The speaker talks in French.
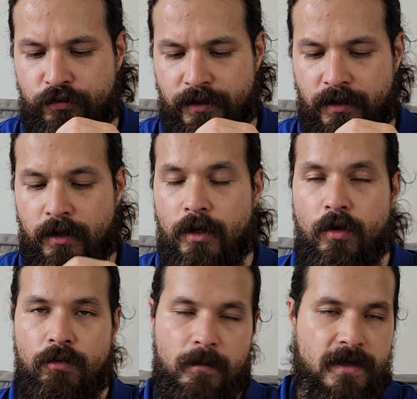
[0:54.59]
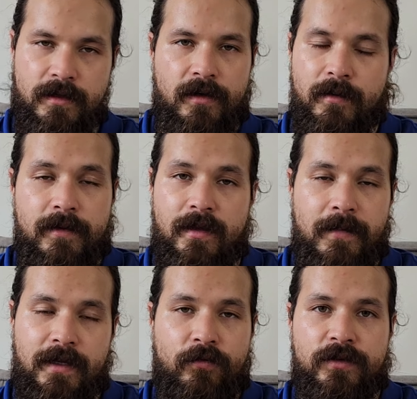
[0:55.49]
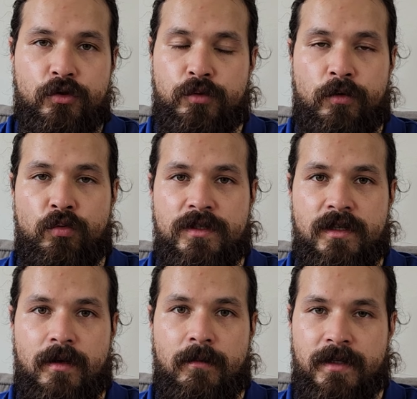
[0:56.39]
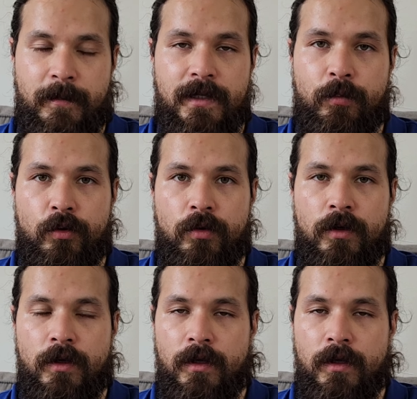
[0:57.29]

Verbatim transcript: Je fais Ouais, mais il y, a, des mecs qui font ça juste pour le loisir, c'est pas des pros.